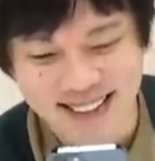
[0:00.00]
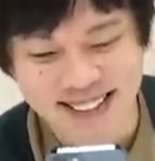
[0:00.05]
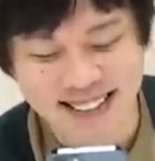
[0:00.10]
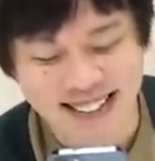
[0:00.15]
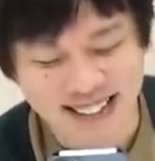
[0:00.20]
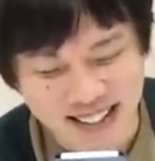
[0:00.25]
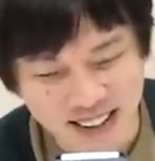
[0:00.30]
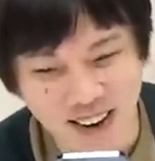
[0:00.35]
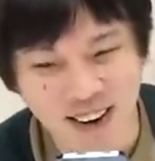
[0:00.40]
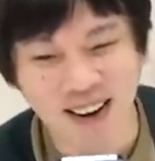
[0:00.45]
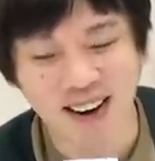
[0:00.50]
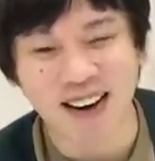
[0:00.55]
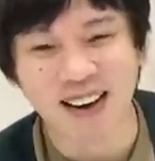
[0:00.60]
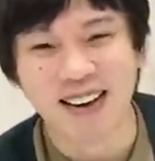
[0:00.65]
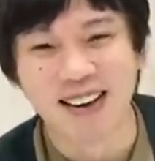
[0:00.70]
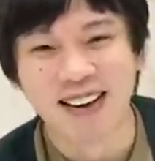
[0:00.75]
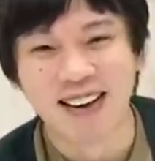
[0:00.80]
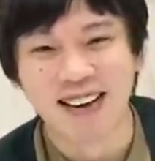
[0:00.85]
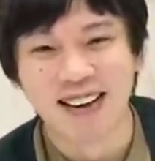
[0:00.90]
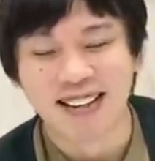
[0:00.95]
強い
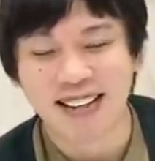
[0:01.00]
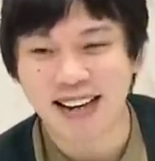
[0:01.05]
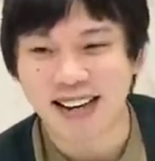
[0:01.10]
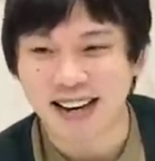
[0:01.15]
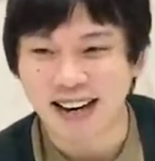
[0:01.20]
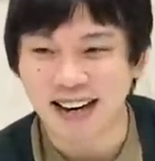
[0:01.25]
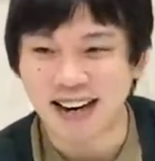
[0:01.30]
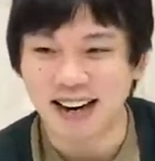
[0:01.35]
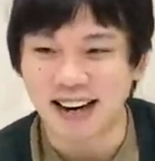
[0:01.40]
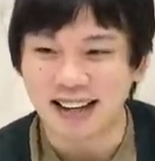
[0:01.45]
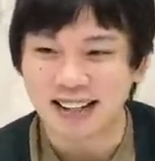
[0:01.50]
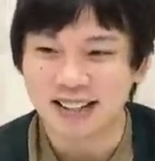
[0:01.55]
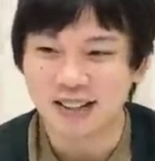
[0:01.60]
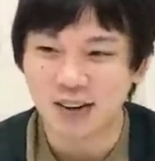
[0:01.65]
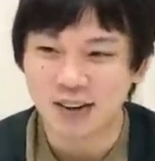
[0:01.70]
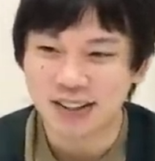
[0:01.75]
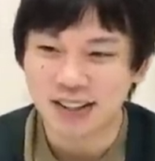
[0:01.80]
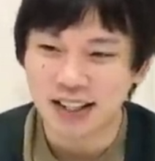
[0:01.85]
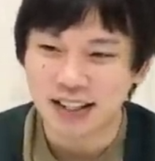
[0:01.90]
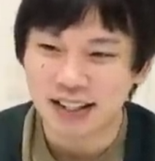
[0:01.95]
だから
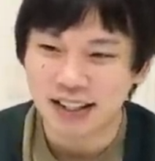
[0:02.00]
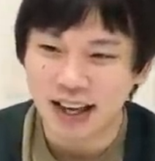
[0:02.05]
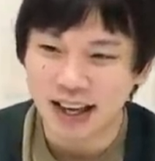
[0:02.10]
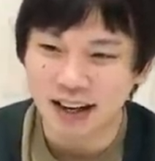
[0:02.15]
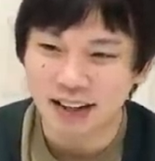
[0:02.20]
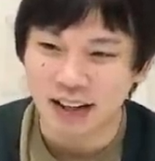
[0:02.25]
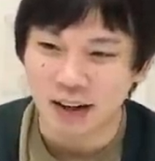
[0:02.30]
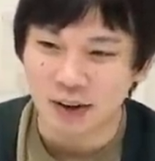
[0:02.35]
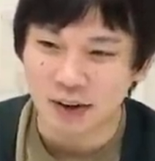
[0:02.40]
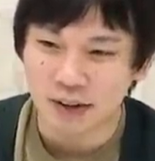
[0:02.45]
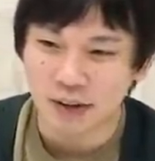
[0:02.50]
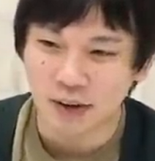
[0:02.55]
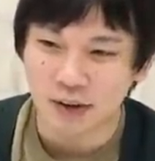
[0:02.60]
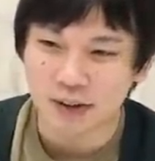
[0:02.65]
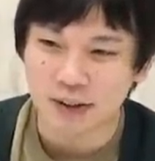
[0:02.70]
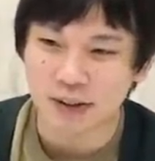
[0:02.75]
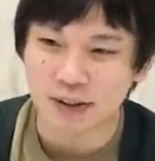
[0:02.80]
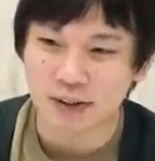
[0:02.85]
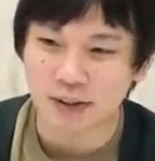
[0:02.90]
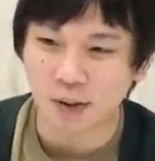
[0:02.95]
即殺 L で運用
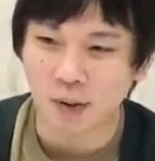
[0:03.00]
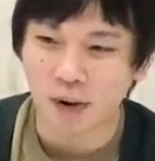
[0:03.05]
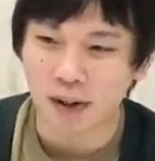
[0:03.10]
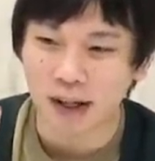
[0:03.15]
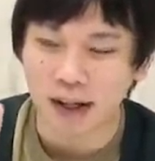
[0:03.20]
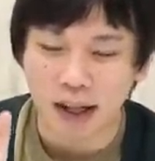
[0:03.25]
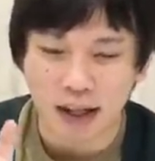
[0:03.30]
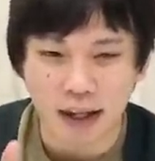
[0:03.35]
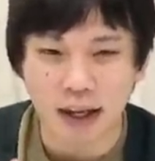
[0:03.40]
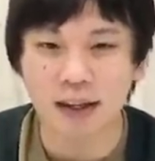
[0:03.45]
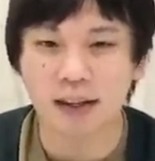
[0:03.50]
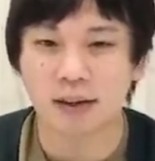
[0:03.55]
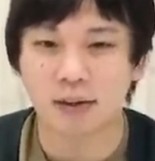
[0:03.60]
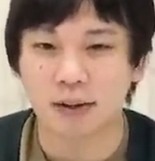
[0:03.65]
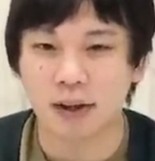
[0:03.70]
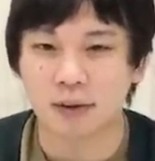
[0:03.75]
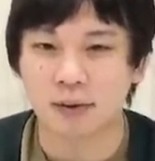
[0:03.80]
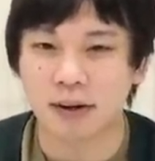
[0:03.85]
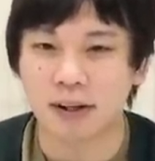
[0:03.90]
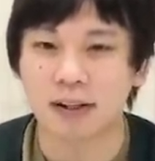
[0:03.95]
するとこれ7ターンで打
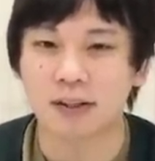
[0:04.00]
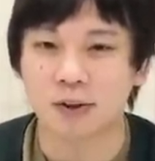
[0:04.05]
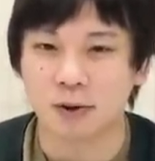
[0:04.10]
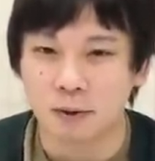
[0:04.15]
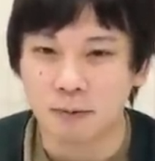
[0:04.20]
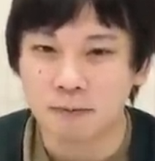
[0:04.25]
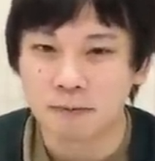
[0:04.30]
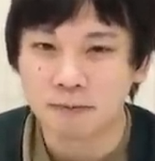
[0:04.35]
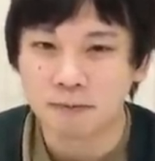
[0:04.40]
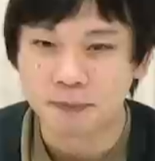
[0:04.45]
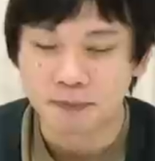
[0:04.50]
てるわけでしょ